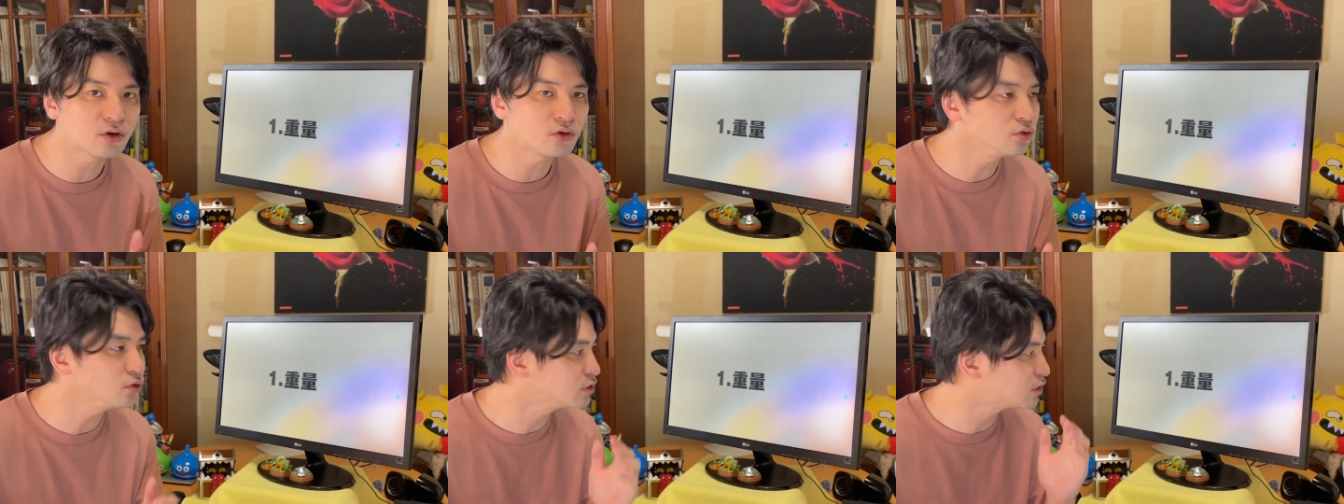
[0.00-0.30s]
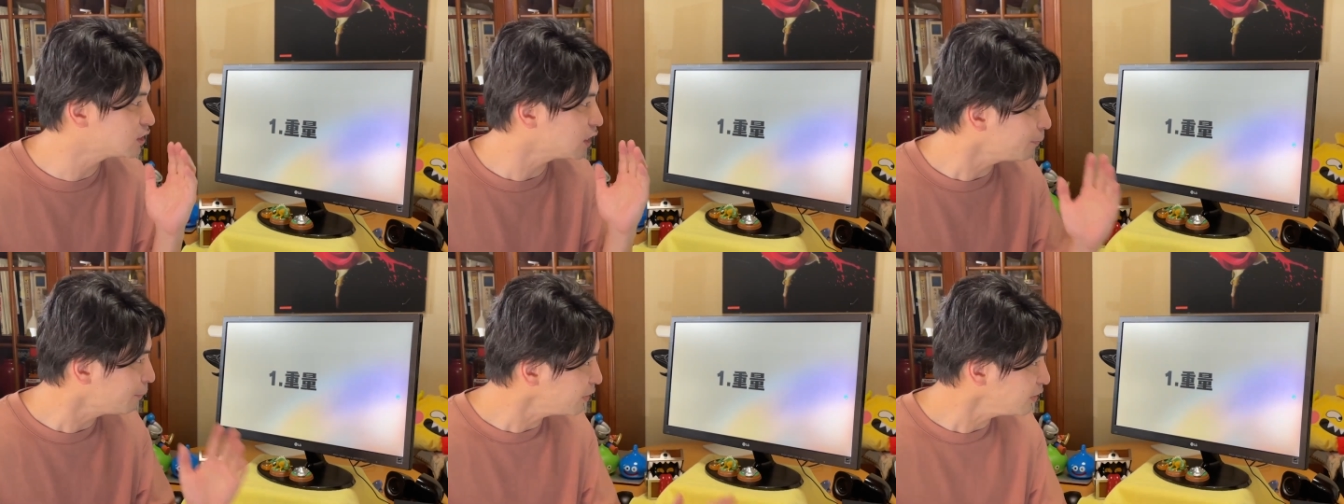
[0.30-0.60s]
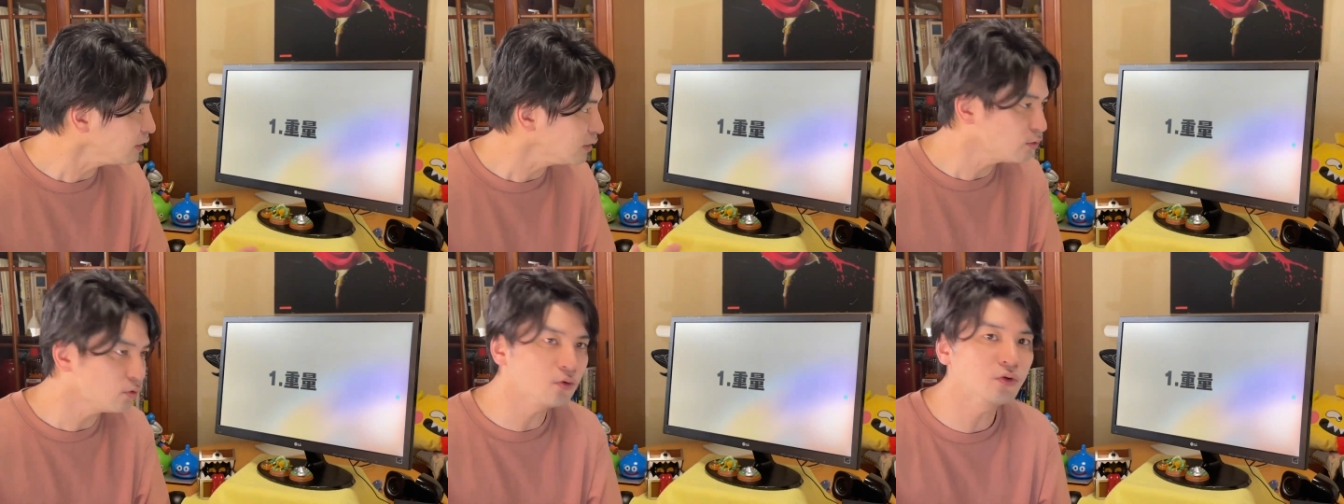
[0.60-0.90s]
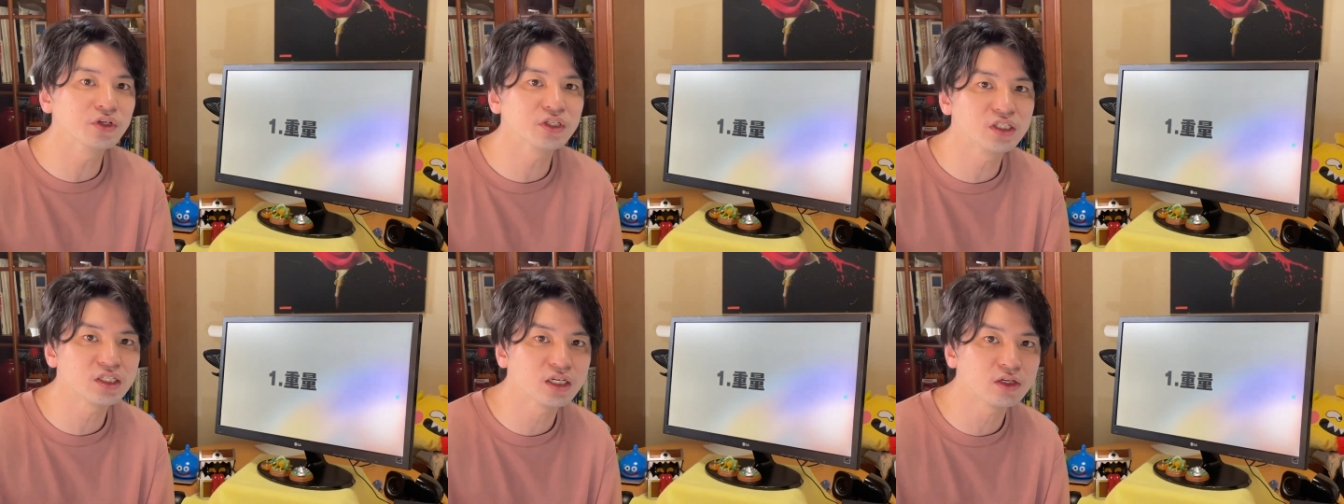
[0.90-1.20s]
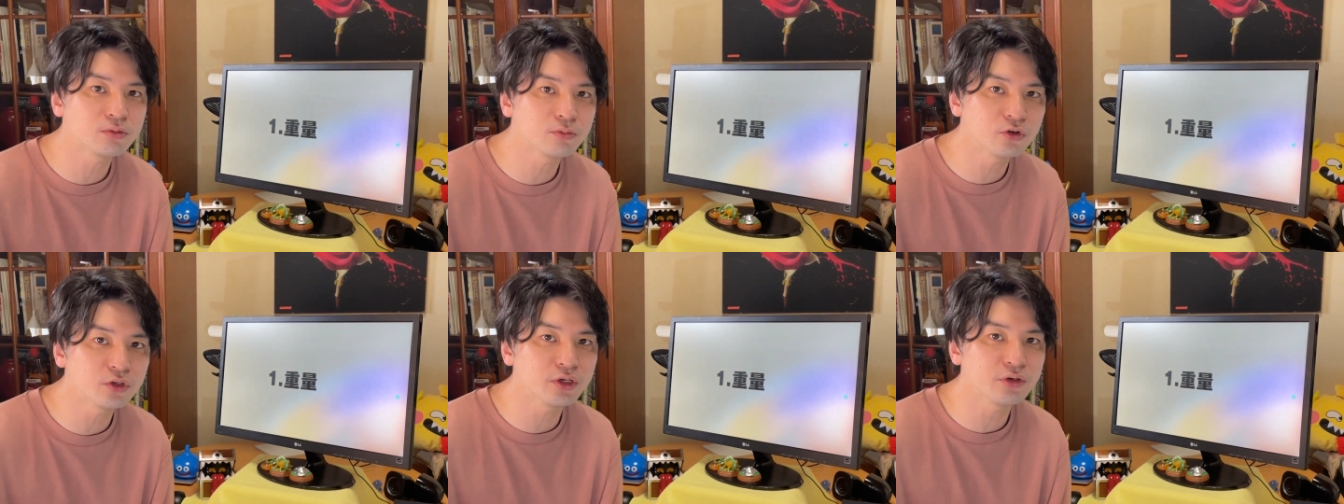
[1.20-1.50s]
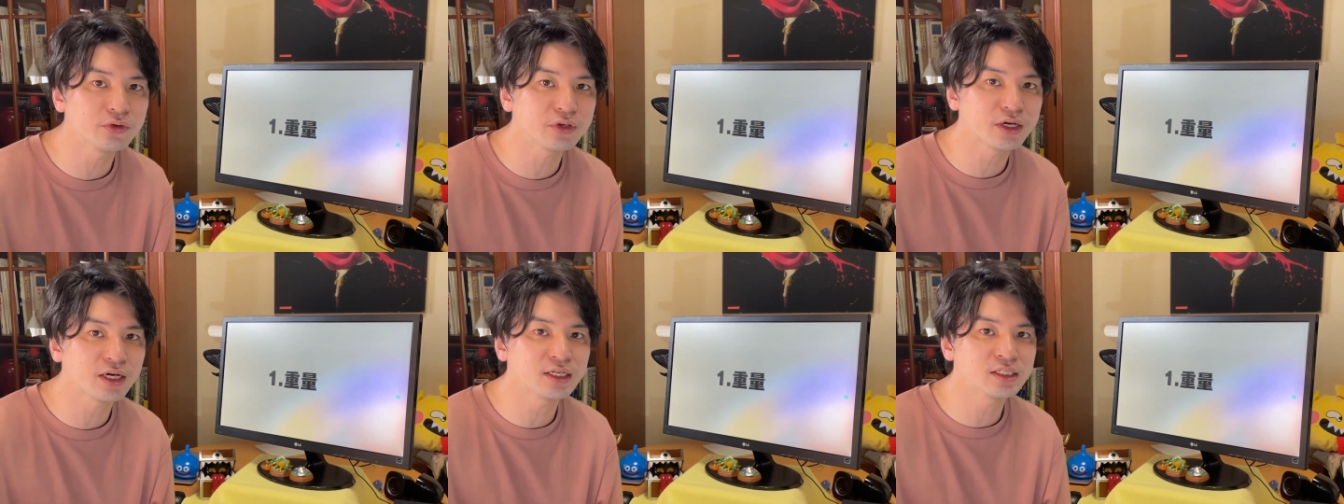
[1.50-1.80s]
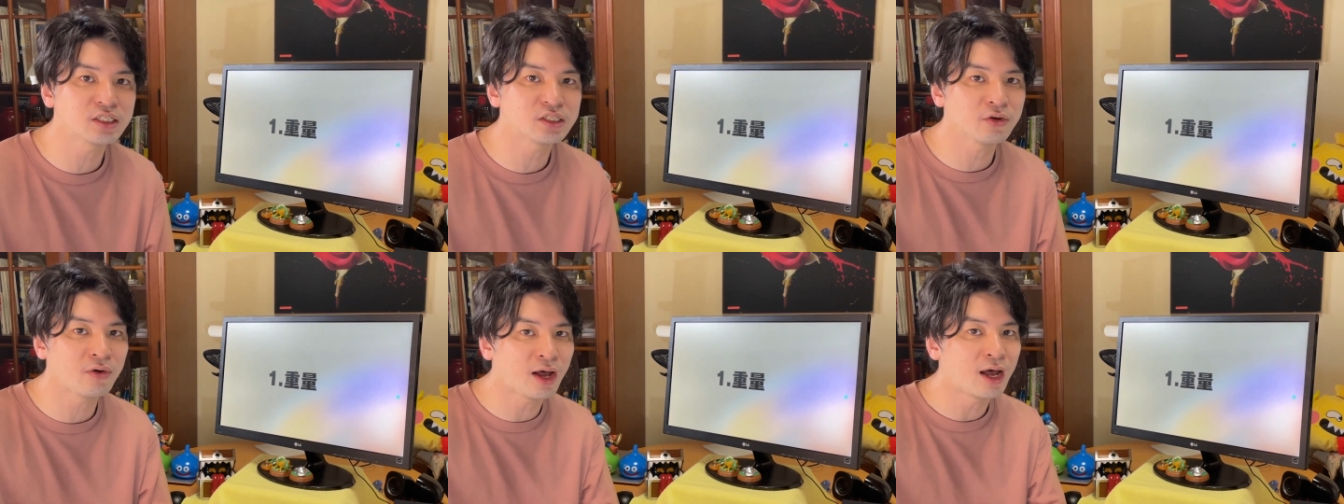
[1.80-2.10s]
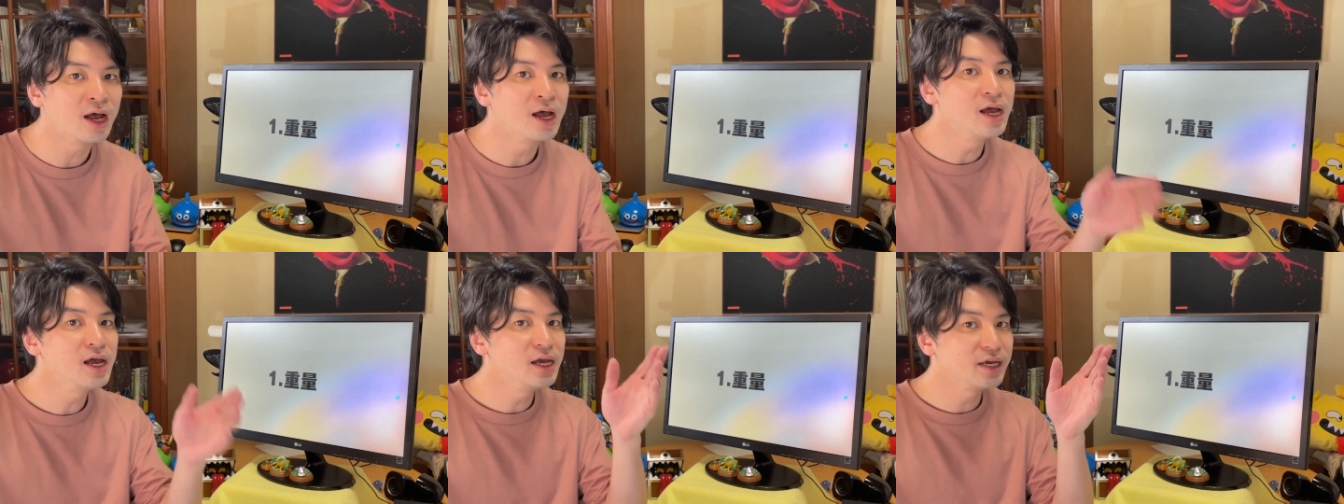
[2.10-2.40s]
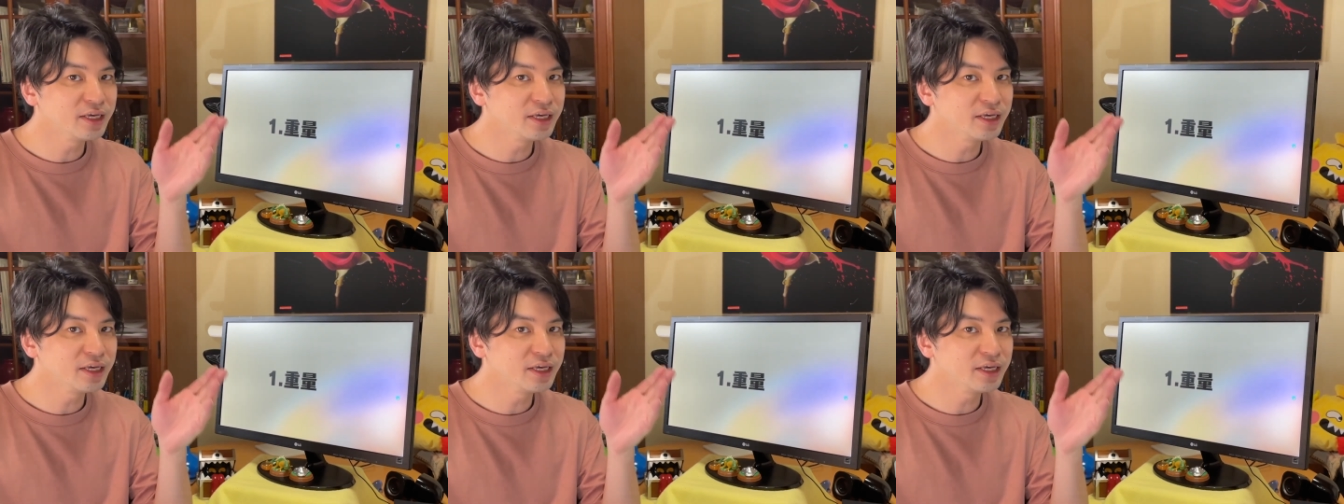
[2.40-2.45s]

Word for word: このジャパネットオリジナルモデルに関しては